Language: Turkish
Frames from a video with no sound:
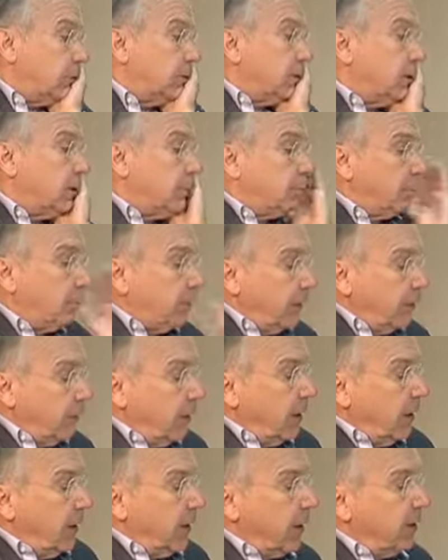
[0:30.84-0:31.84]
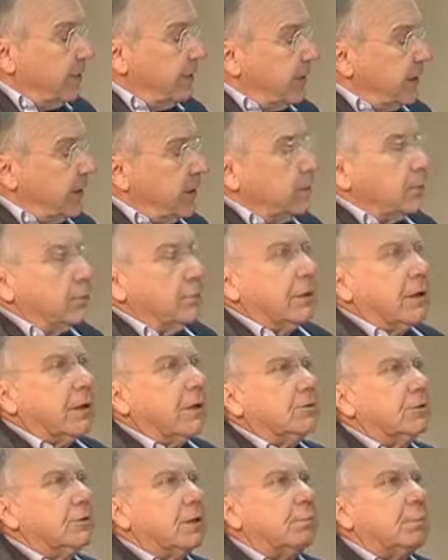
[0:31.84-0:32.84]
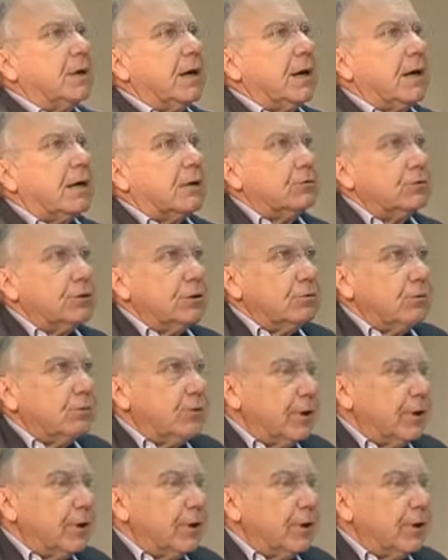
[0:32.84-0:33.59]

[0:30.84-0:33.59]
yasanın yürürlüğe girmesinin beklenmesi gerektiğine vurgu